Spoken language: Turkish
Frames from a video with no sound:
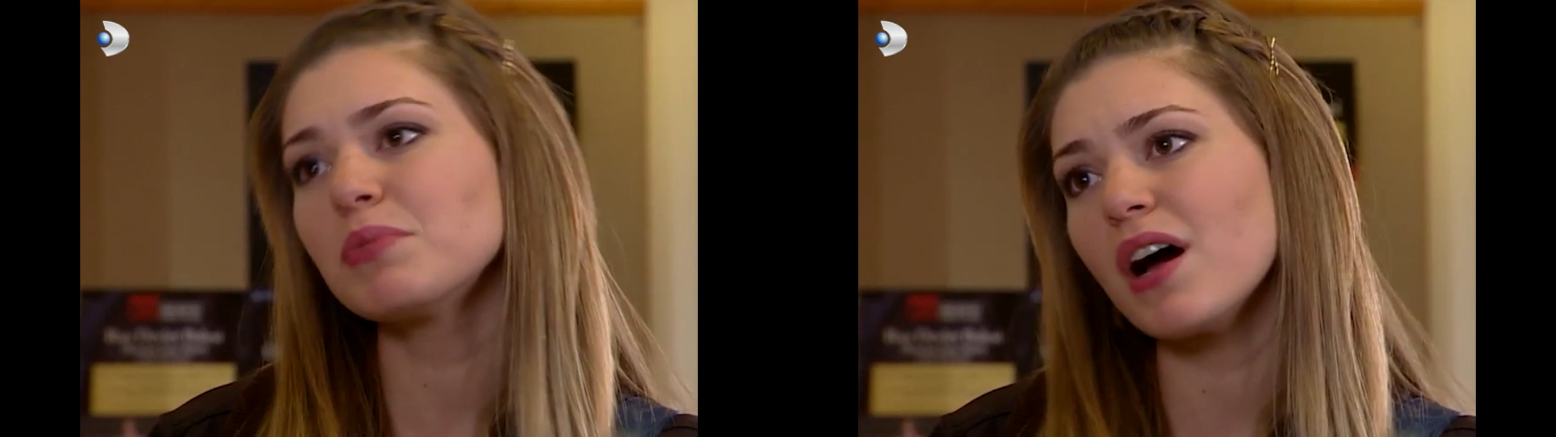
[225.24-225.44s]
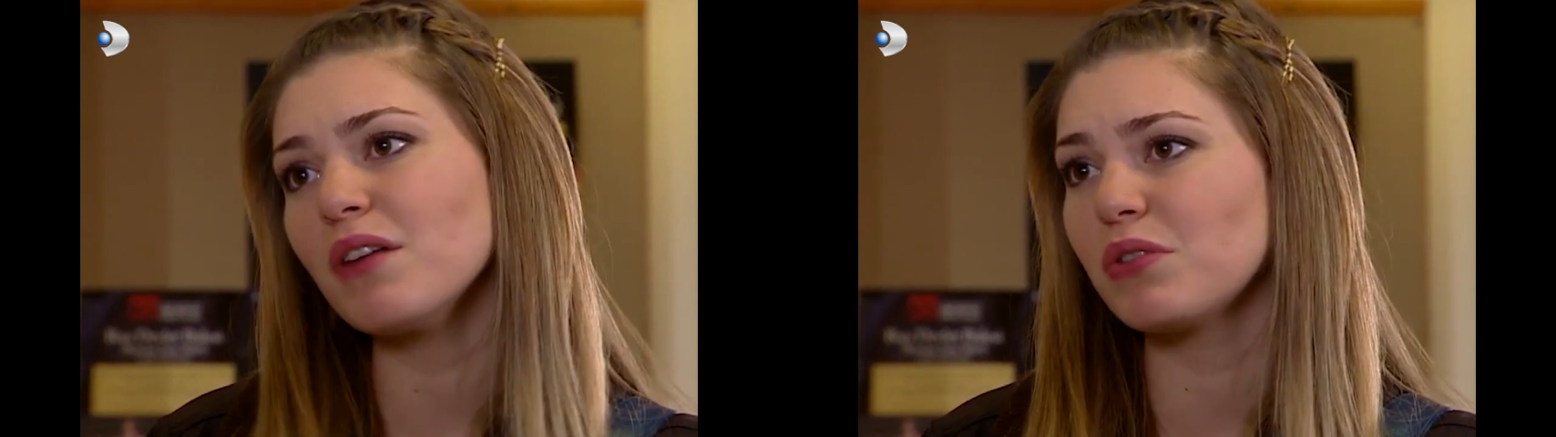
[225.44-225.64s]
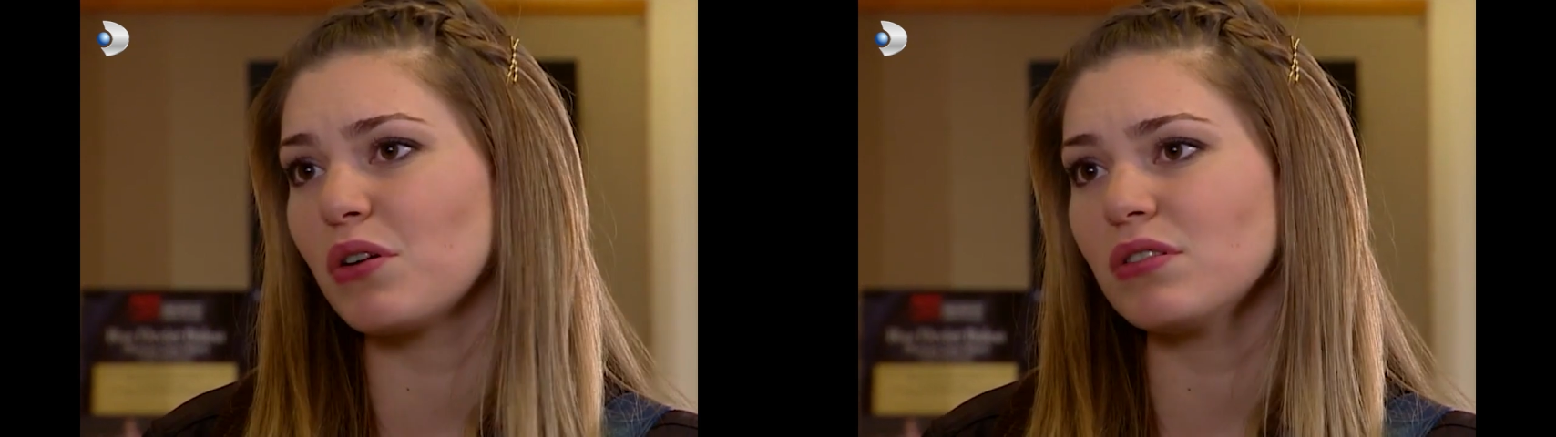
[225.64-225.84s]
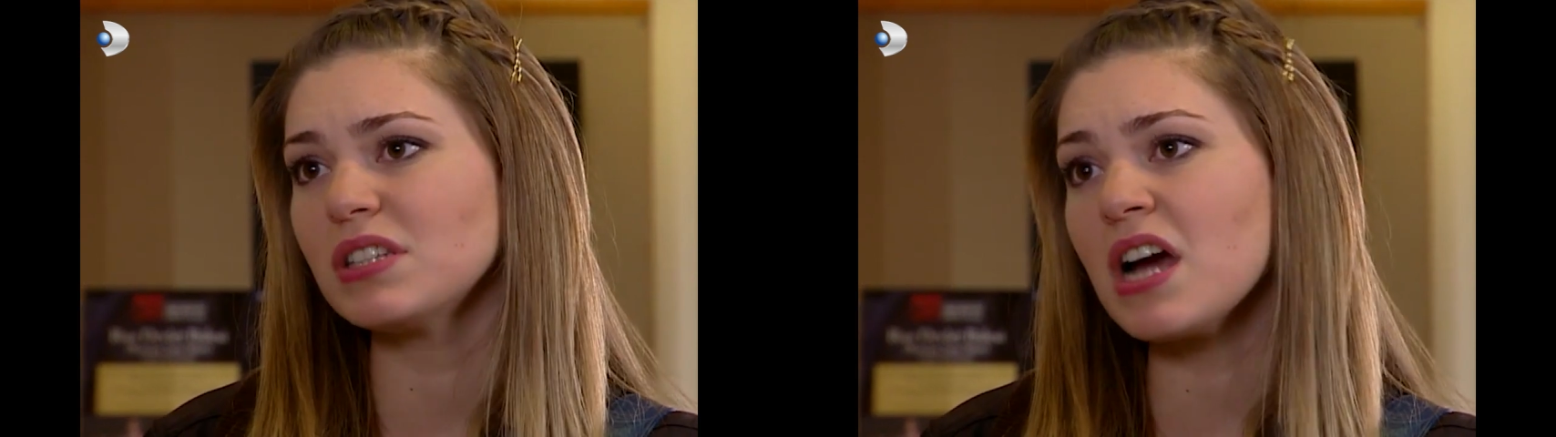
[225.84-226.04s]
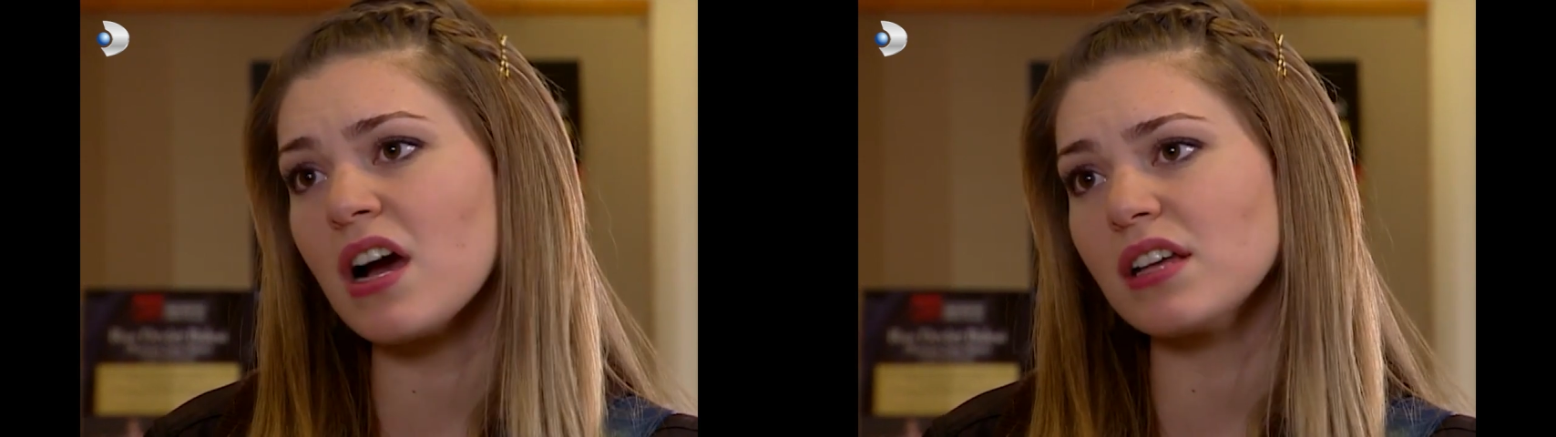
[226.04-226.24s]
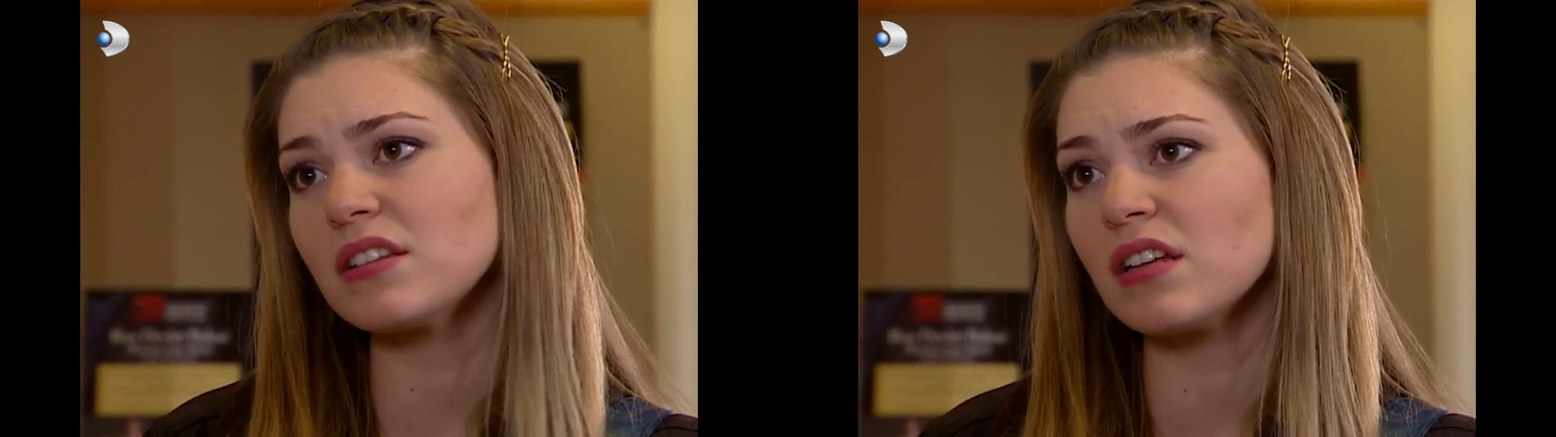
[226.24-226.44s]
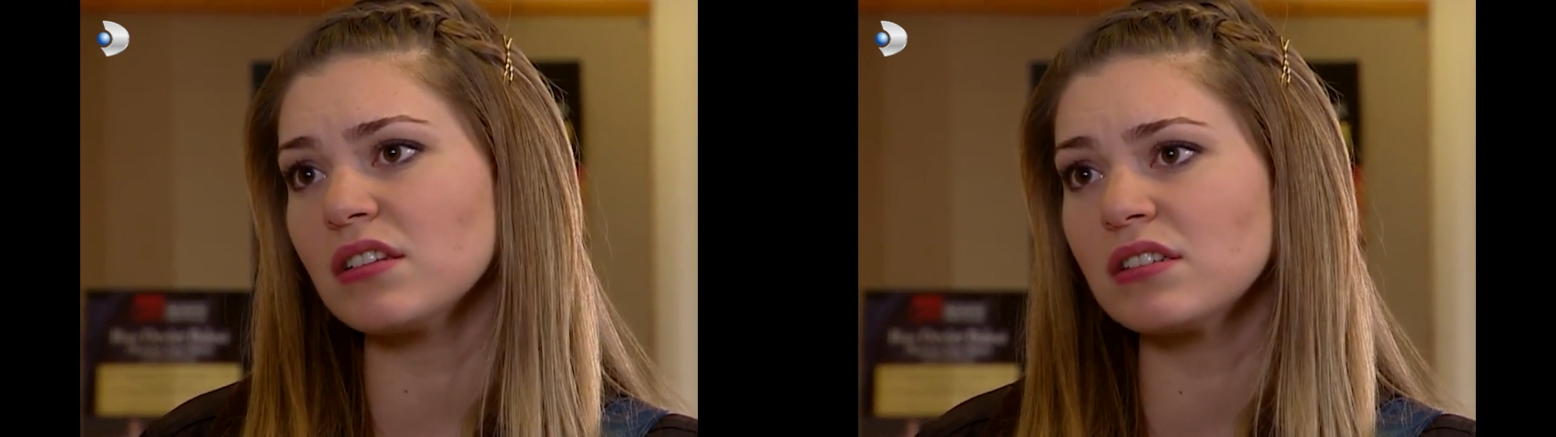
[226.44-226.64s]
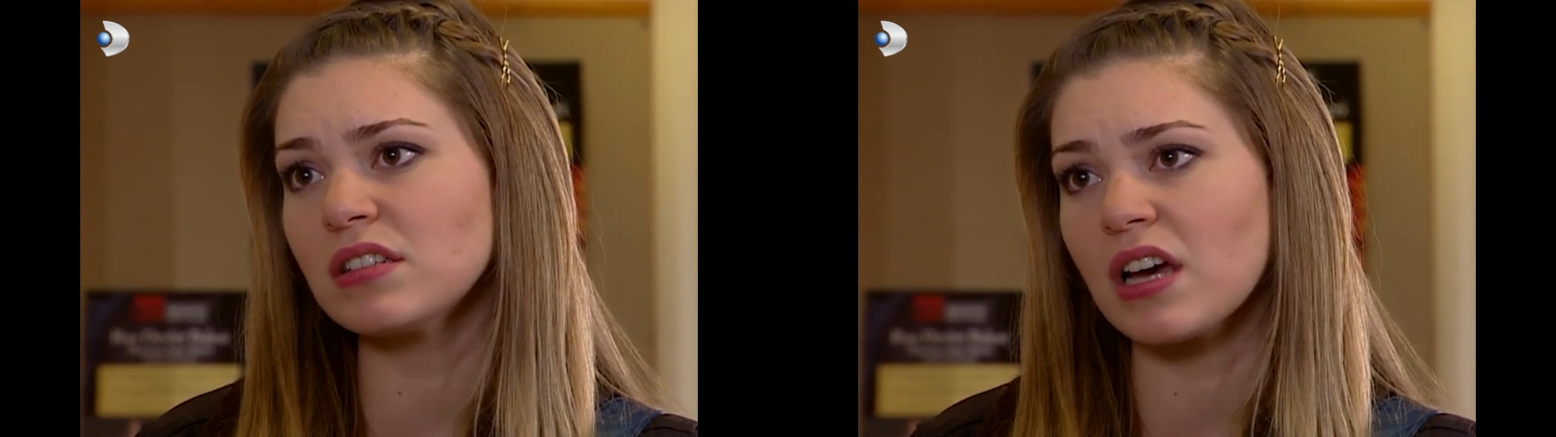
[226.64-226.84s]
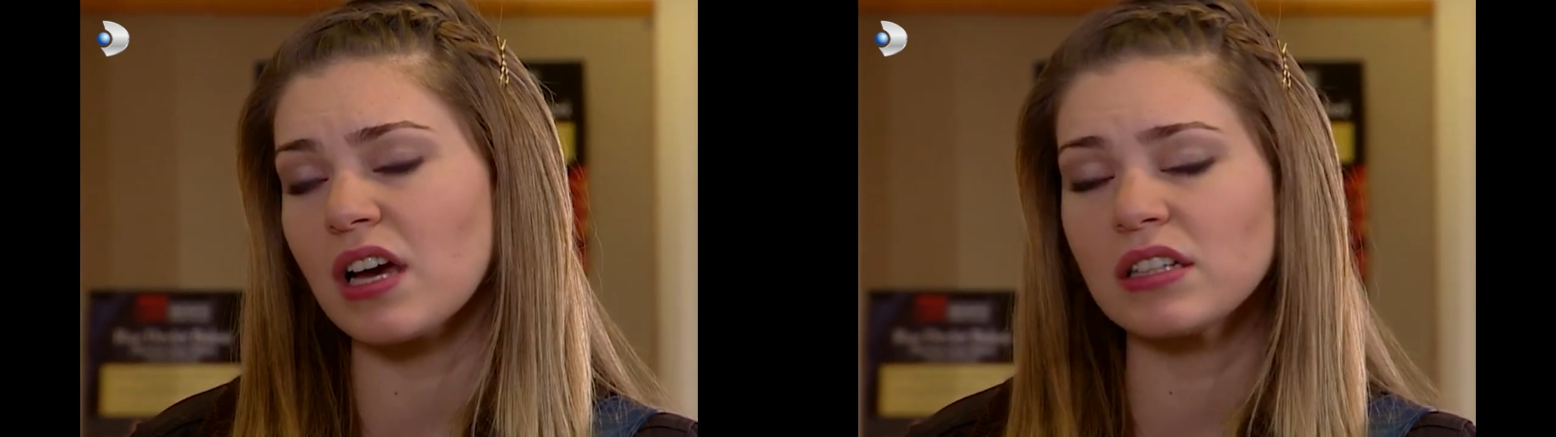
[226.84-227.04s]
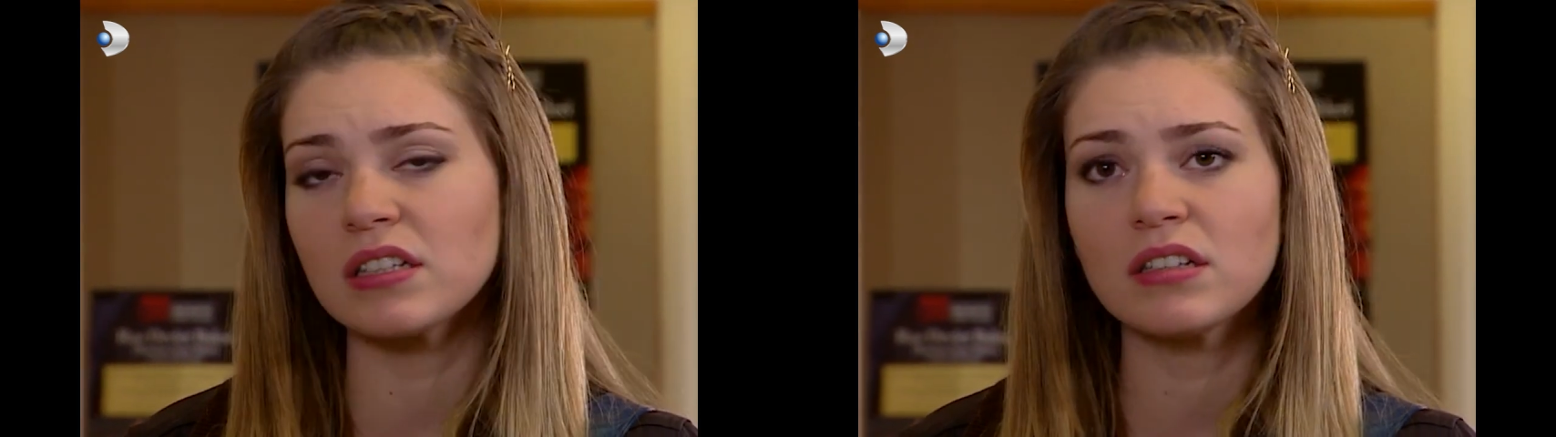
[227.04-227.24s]
Ay bravo. Nihayet anladın
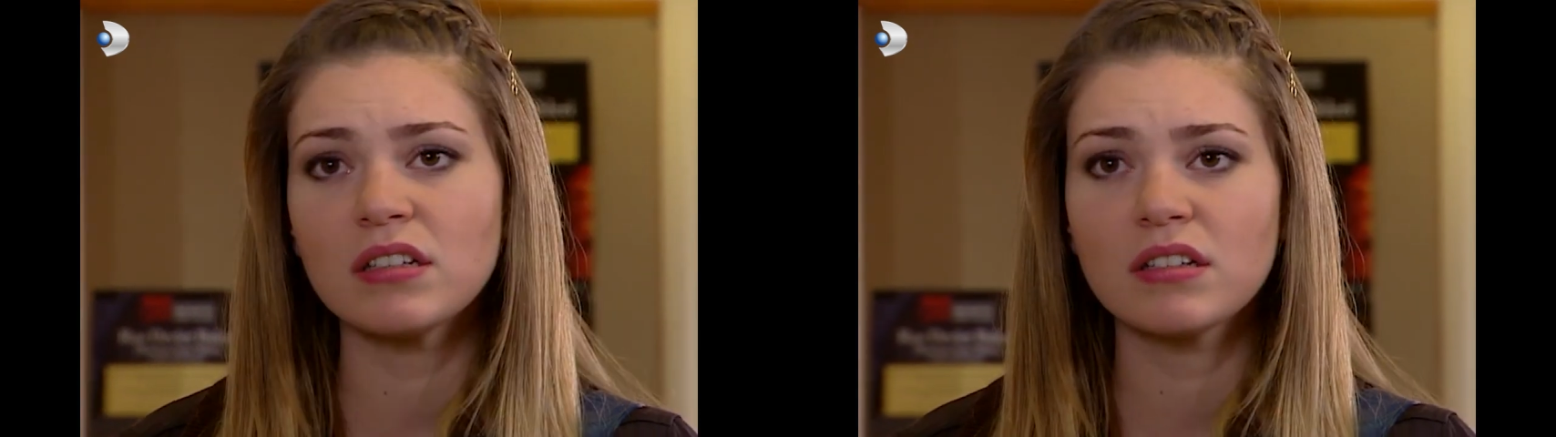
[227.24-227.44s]
yani.